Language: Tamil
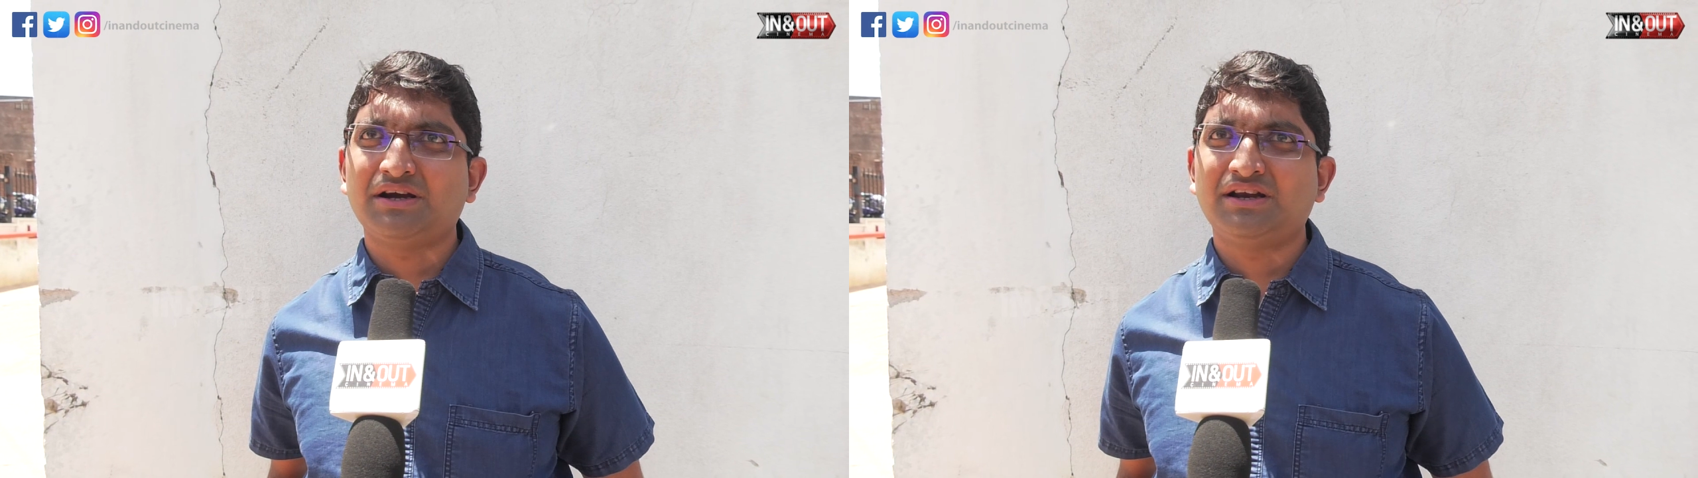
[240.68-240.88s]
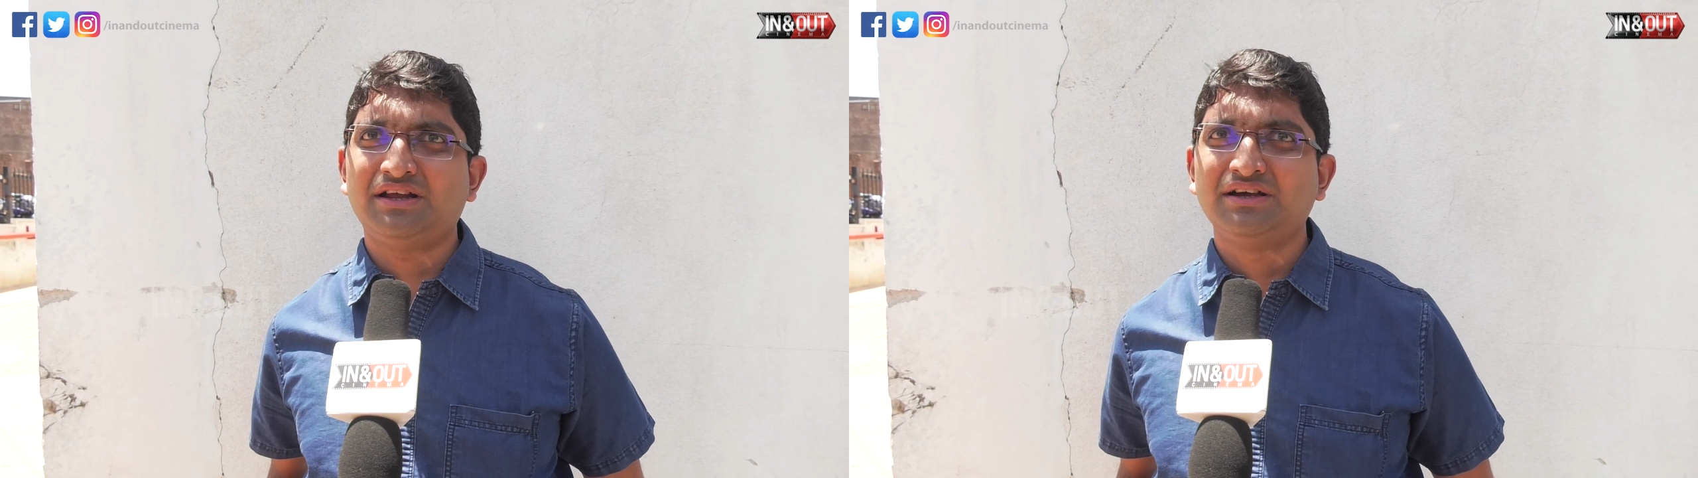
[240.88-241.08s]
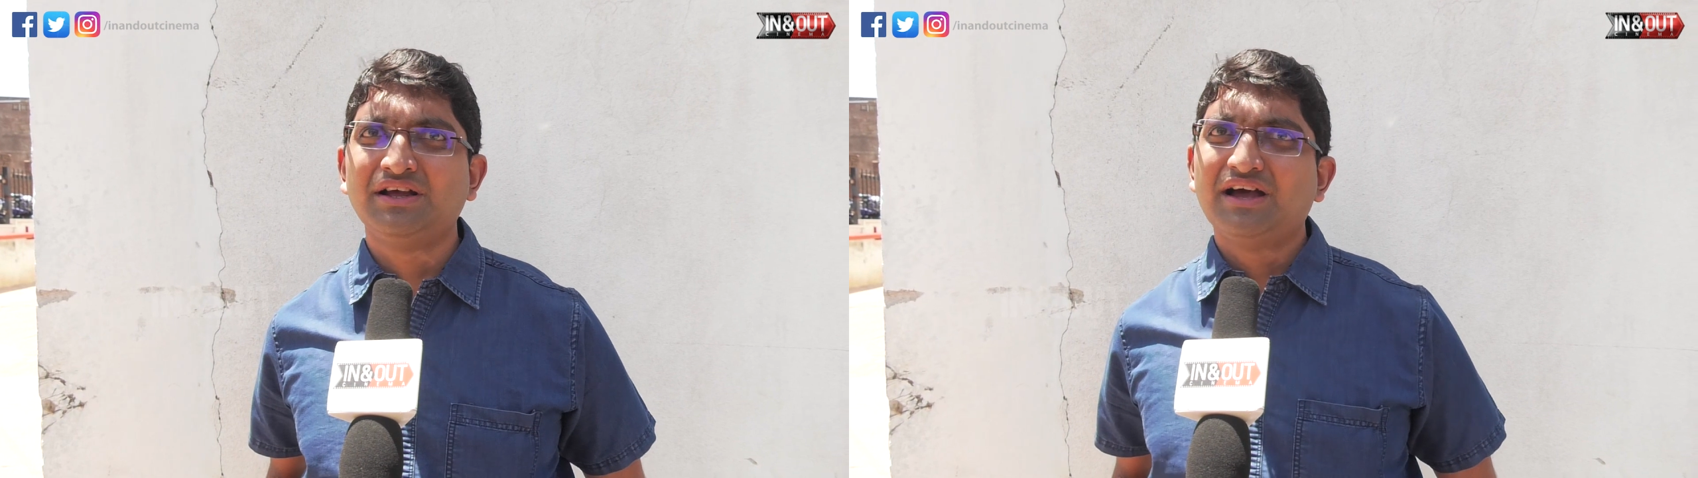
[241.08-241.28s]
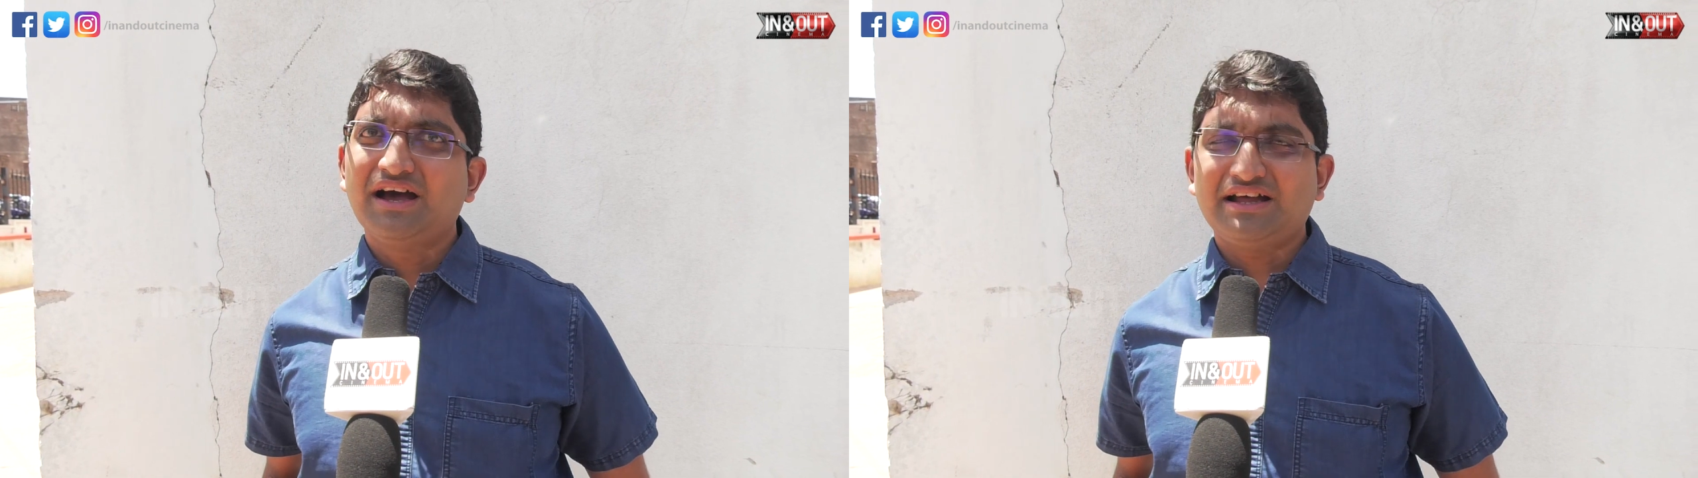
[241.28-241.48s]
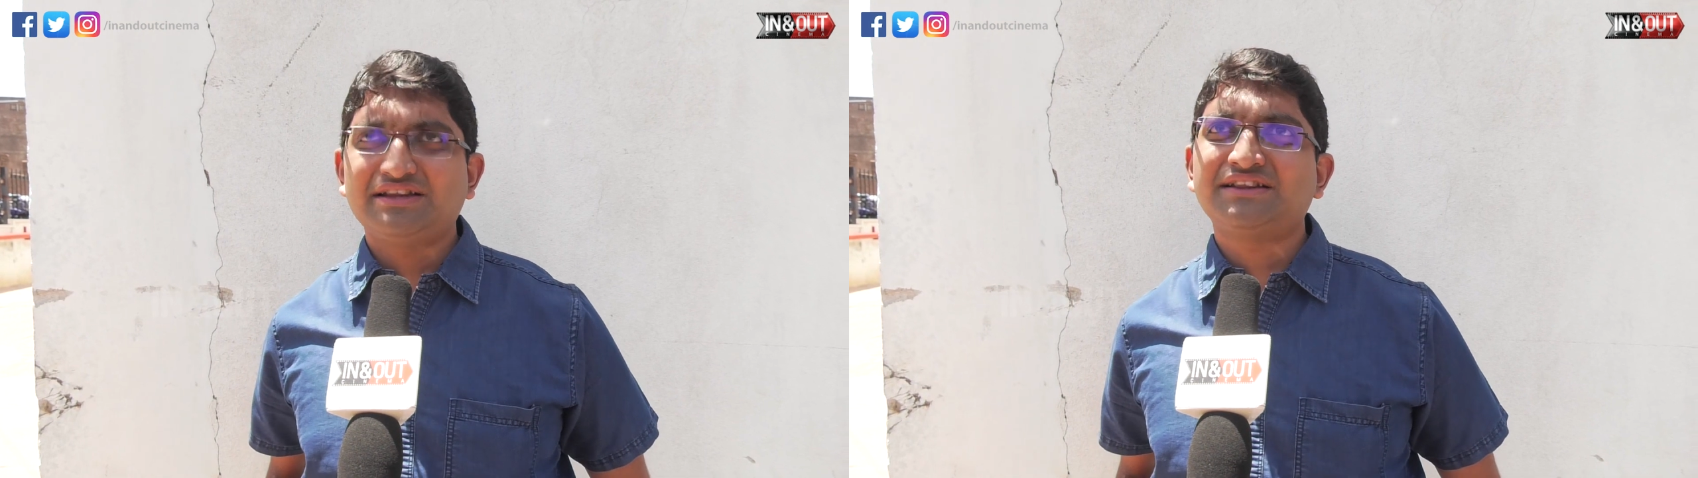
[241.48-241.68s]
பார்க்கலாம்
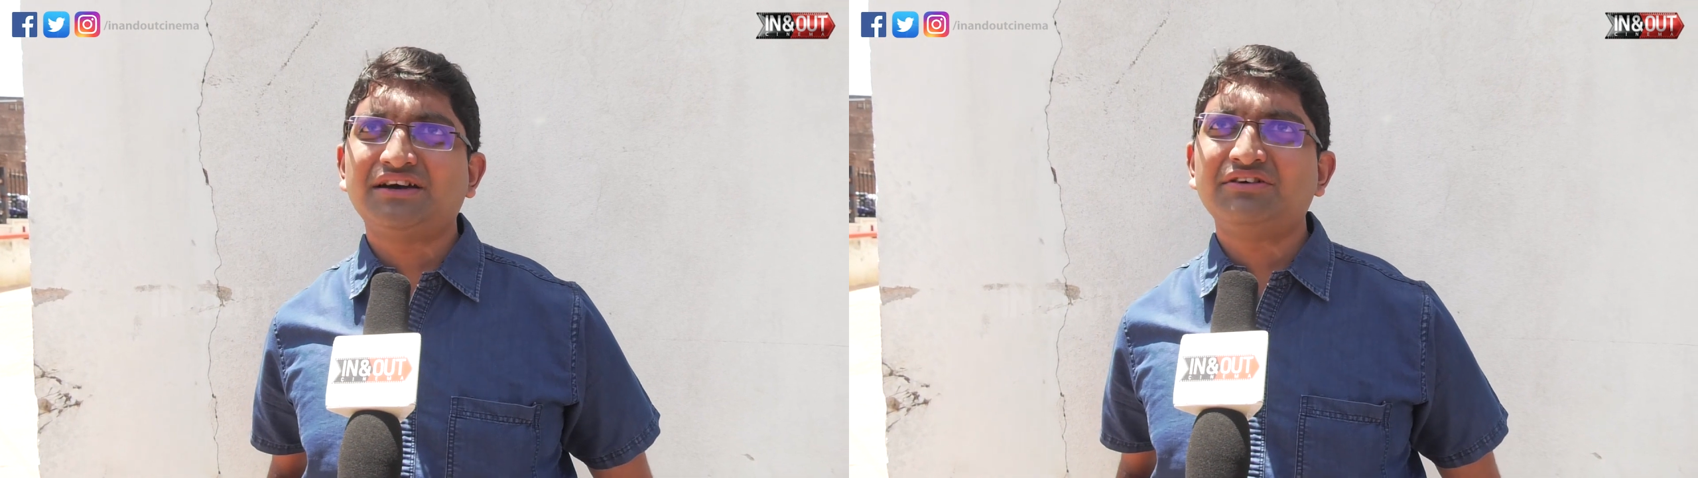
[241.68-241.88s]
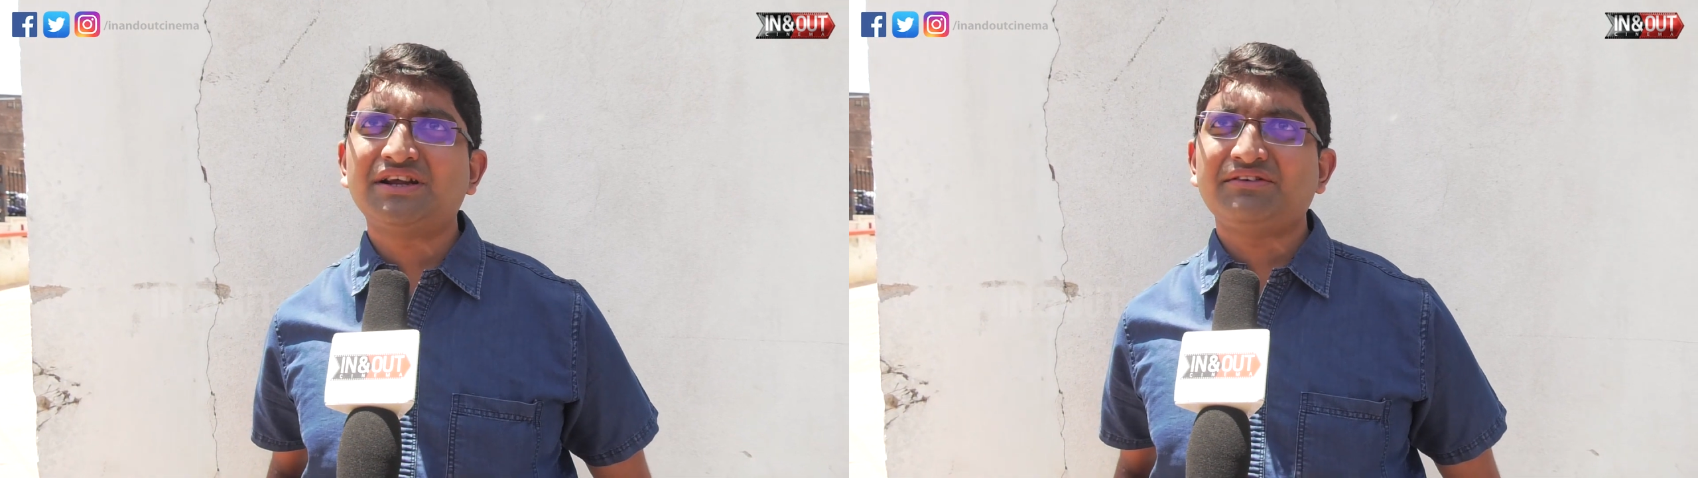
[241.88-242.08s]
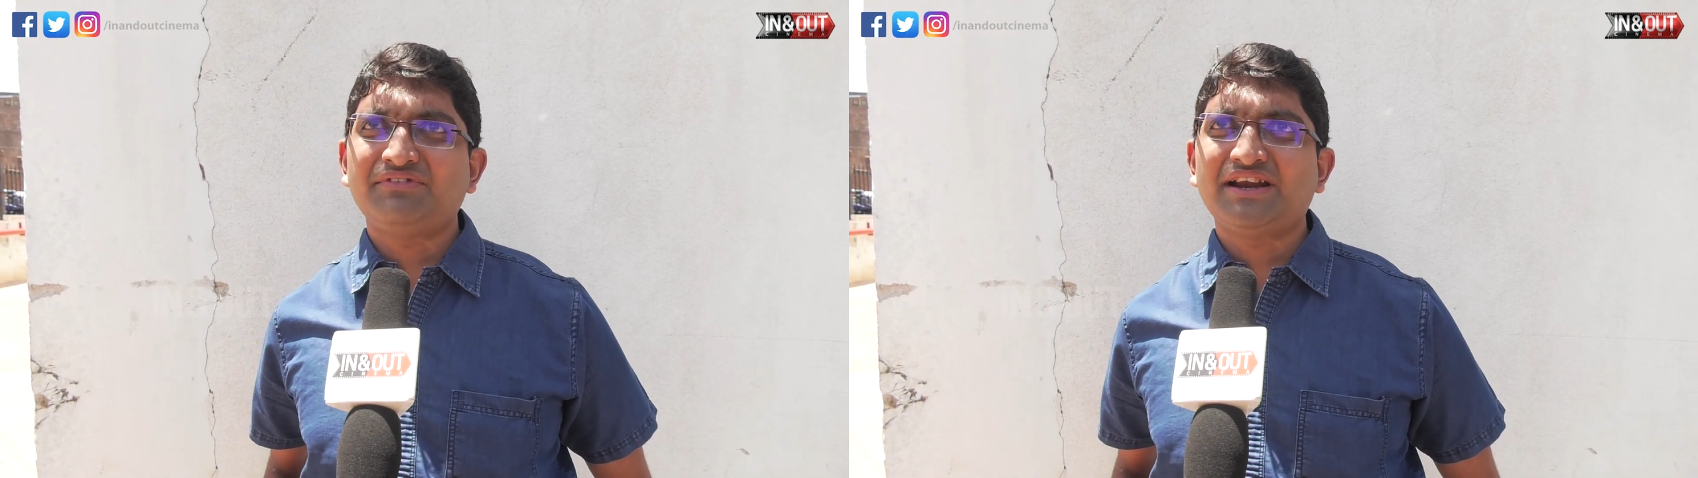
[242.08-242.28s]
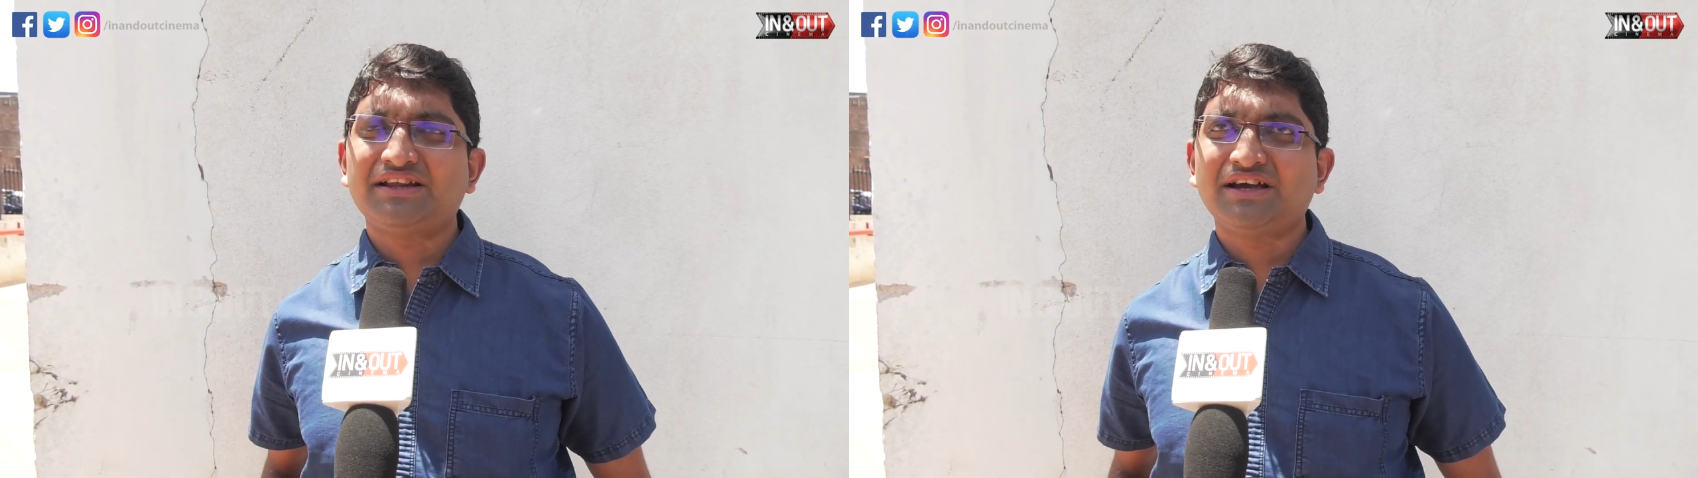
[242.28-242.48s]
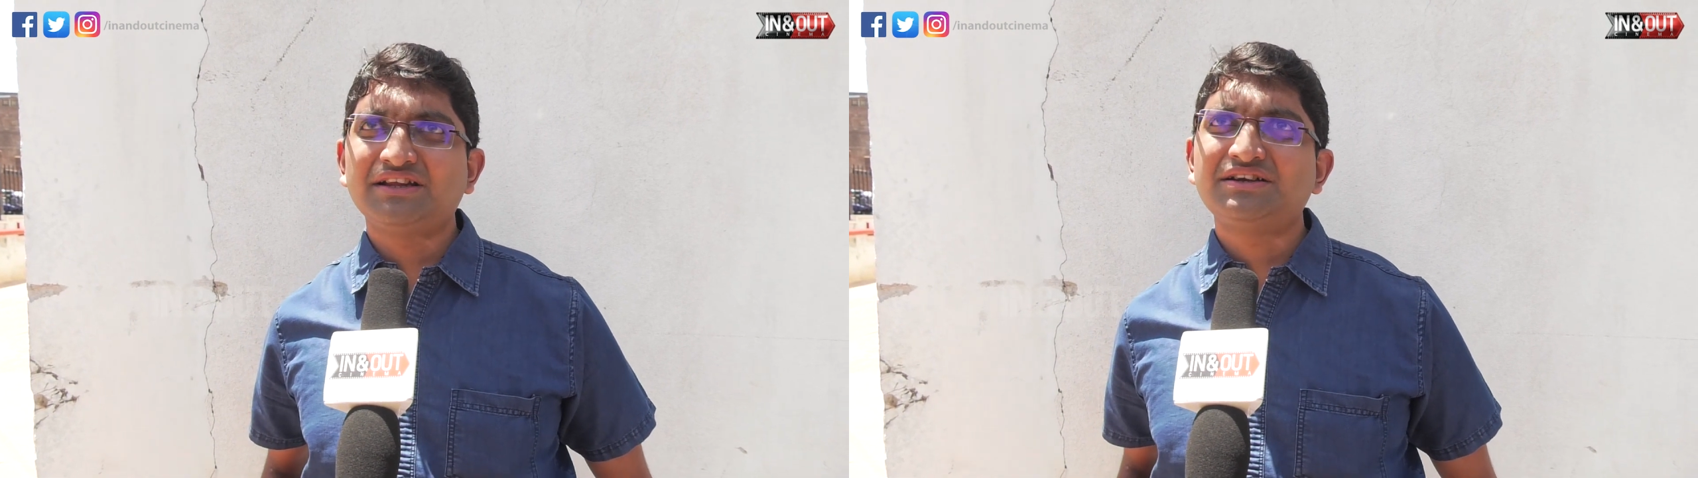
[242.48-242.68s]
அதை தவிர வேறு
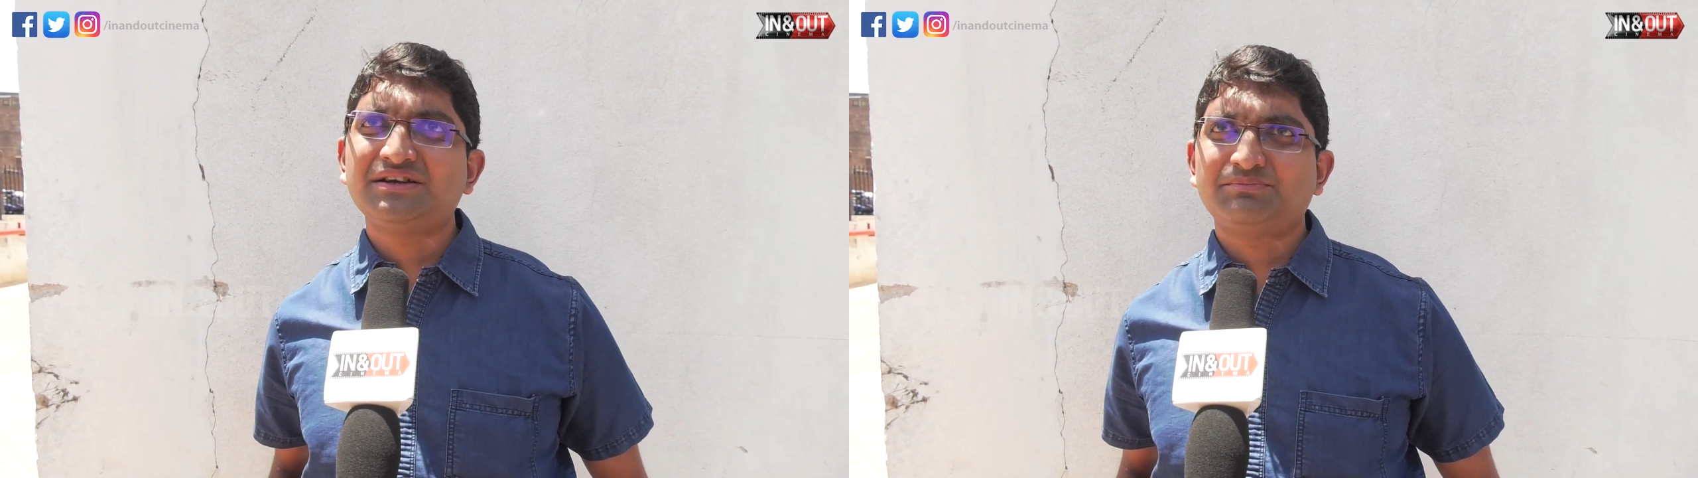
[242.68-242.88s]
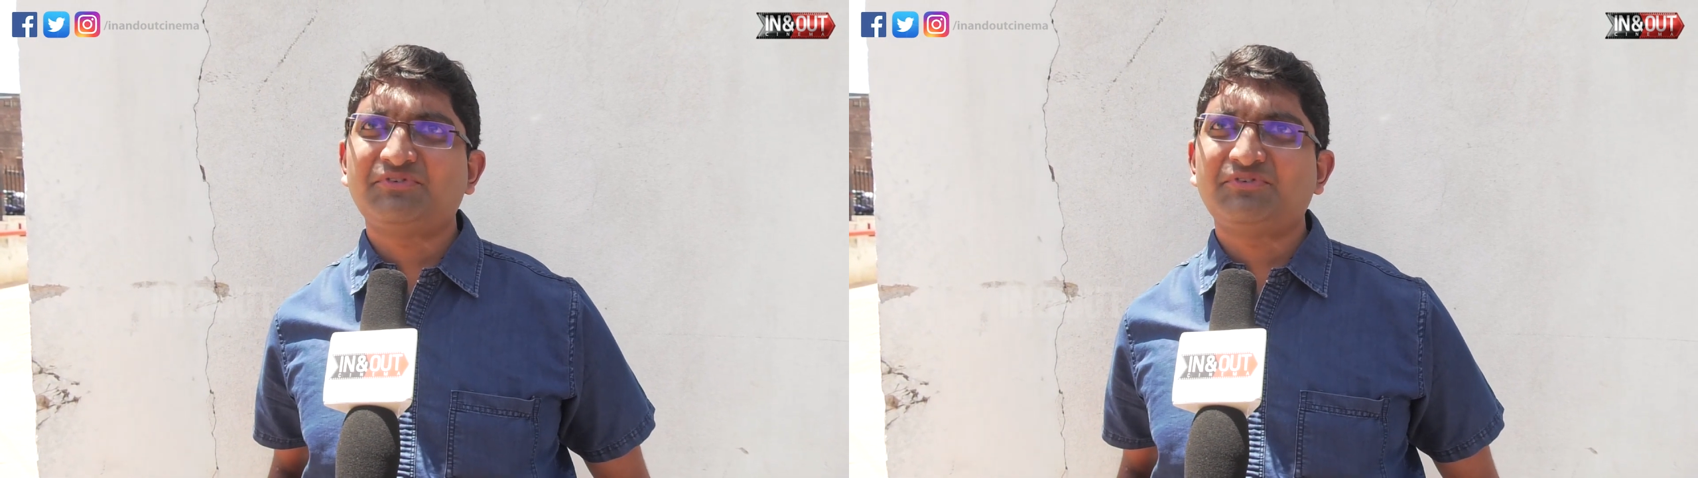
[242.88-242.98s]
ஏதாவது